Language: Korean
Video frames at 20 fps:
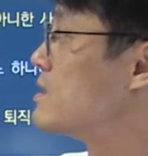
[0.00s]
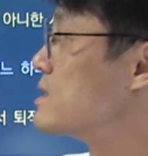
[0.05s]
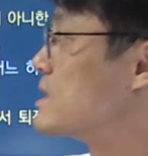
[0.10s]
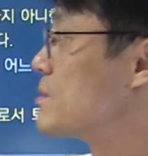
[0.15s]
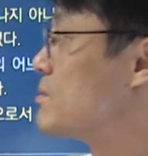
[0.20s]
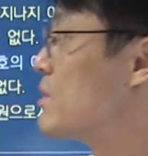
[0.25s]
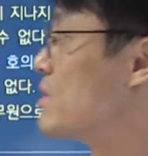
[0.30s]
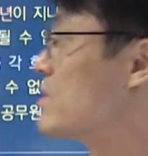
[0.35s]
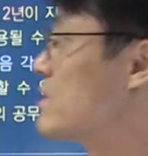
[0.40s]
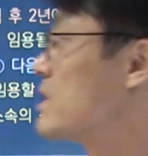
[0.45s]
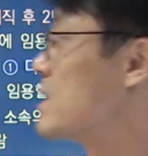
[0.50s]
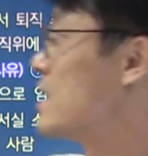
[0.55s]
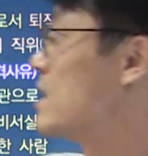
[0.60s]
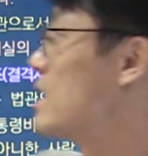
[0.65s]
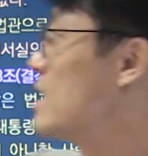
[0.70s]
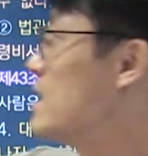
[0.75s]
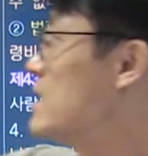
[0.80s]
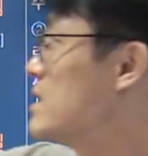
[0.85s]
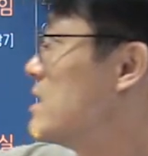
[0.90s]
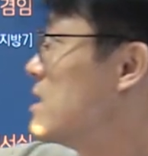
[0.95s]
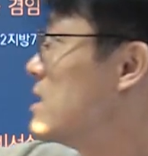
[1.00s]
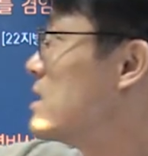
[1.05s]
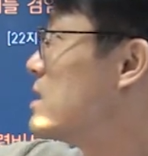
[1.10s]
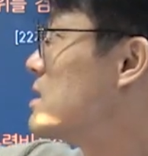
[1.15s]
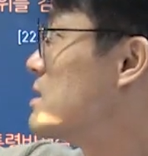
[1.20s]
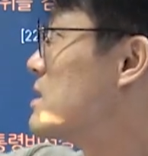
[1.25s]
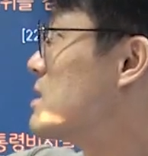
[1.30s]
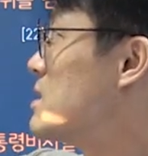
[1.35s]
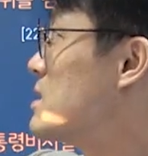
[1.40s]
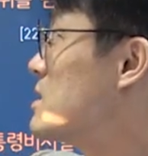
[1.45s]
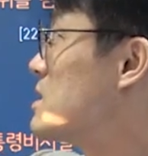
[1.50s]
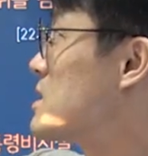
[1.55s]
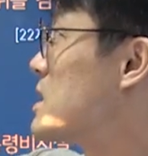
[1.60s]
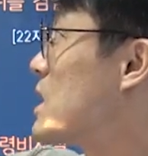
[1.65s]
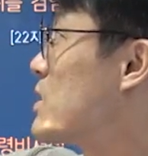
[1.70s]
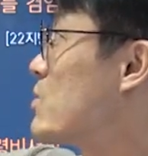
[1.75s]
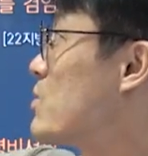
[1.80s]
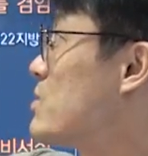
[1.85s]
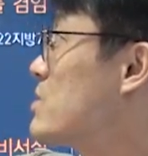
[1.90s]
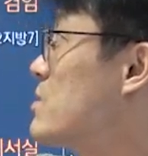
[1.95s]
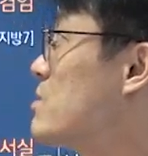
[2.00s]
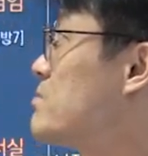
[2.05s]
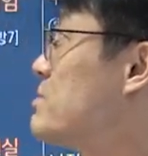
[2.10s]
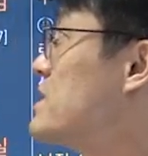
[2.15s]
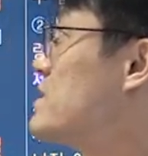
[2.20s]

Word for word: 자, 법관, 대통령